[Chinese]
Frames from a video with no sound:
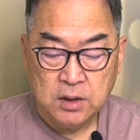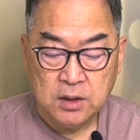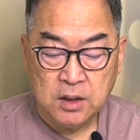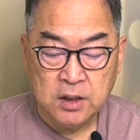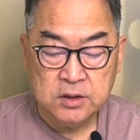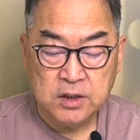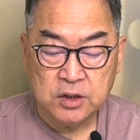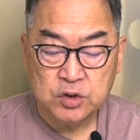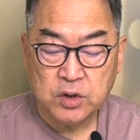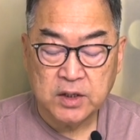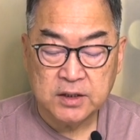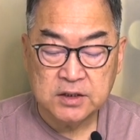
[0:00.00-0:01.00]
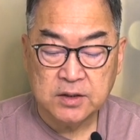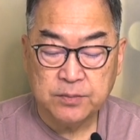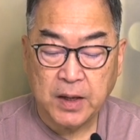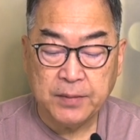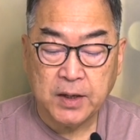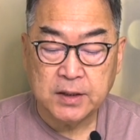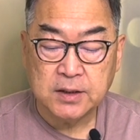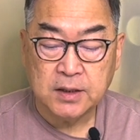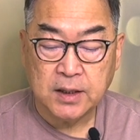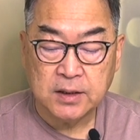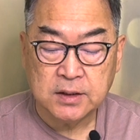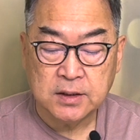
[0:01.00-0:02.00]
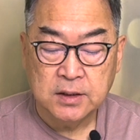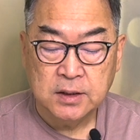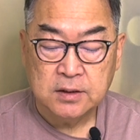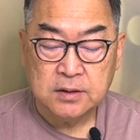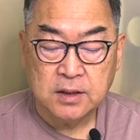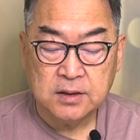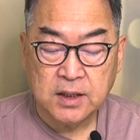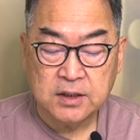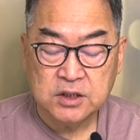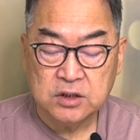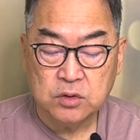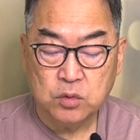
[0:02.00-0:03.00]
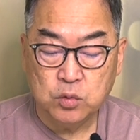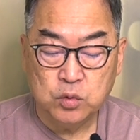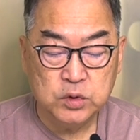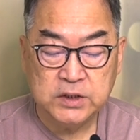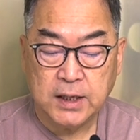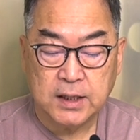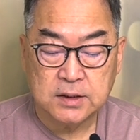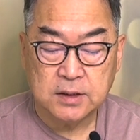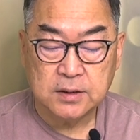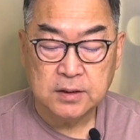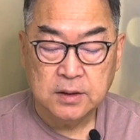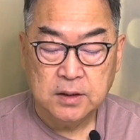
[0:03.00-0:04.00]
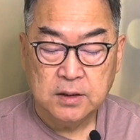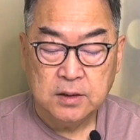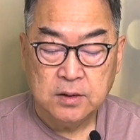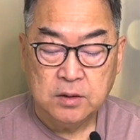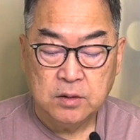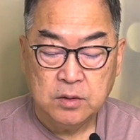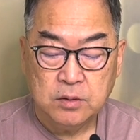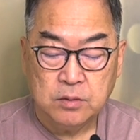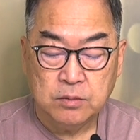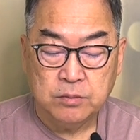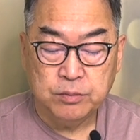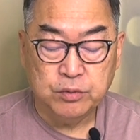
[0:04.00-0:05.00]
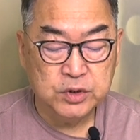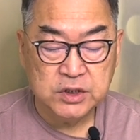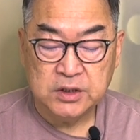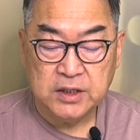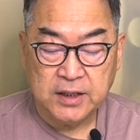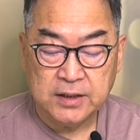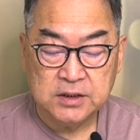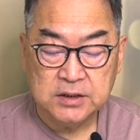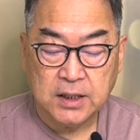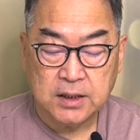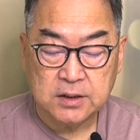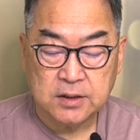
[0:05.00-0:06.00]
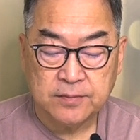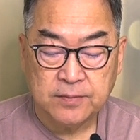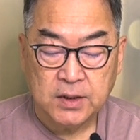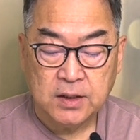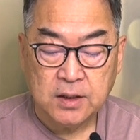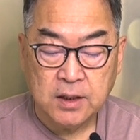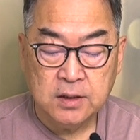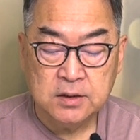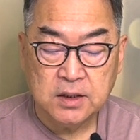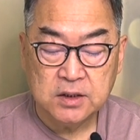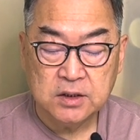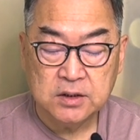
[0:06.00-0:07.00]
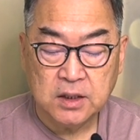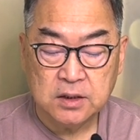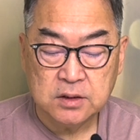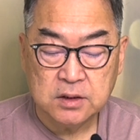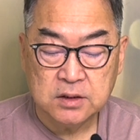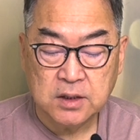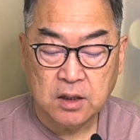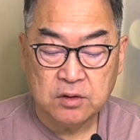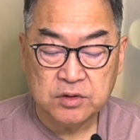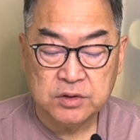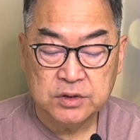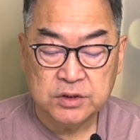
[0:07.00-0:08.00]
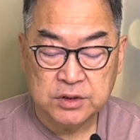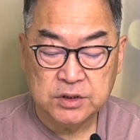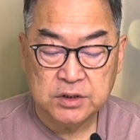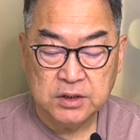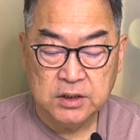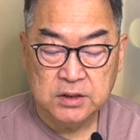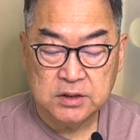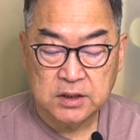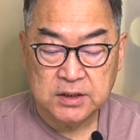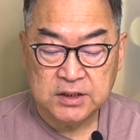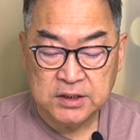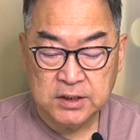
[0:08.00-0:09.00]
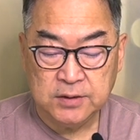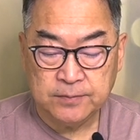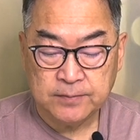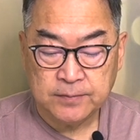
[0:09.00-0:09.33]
恩典虽然是白白得来的，但它是无价的，不是廉价的。恩典的得得到只是因着信，